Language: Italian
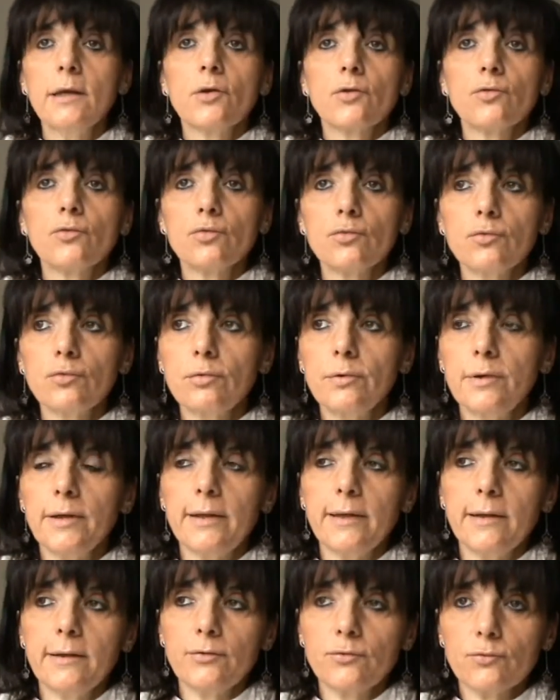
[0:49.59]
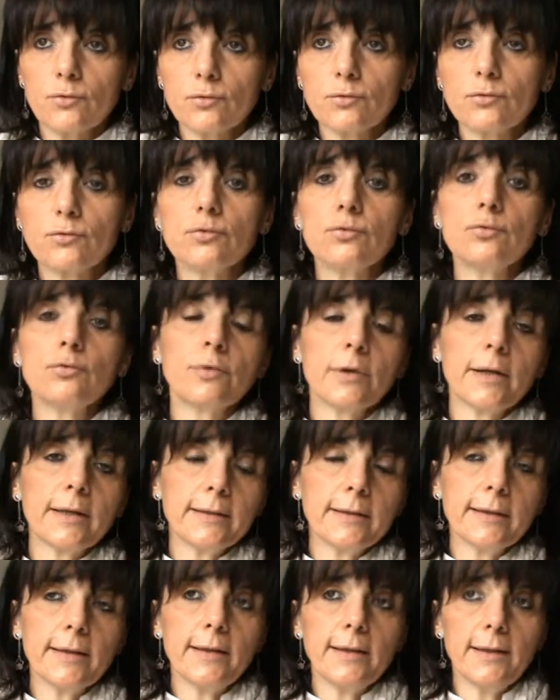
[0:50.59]
sulle
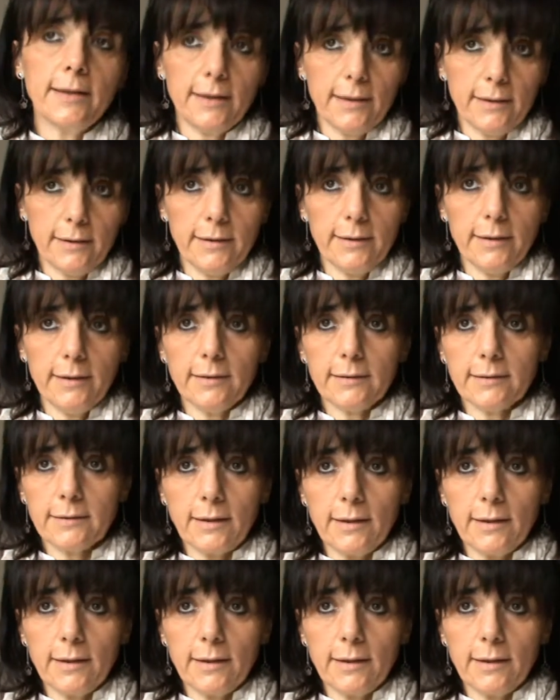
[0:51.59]
strutture, del,